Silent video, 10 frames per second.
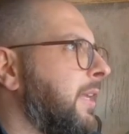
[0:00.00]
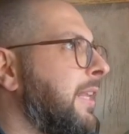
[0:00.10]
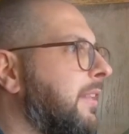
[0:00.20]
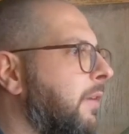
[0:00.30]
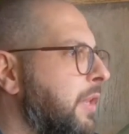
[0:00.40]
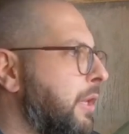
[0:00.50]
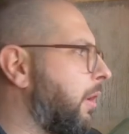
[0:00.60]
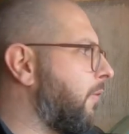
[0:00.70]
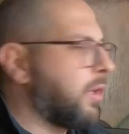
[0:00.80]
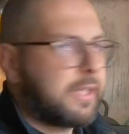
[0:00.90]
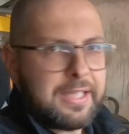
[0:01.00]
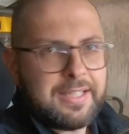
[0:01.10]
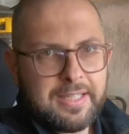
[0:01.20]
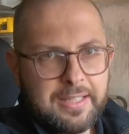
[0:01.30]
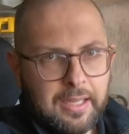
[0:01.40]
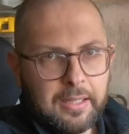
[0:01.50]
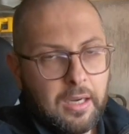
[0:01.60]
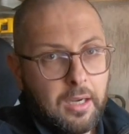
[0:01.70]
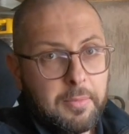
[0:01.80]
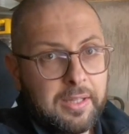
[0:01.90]
intervenire una volta che si è staccata
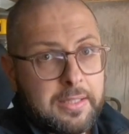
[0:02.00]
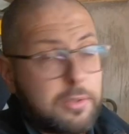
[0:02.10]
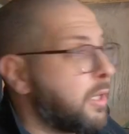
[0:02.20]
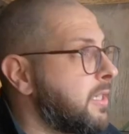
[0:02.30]
l'alimentazione.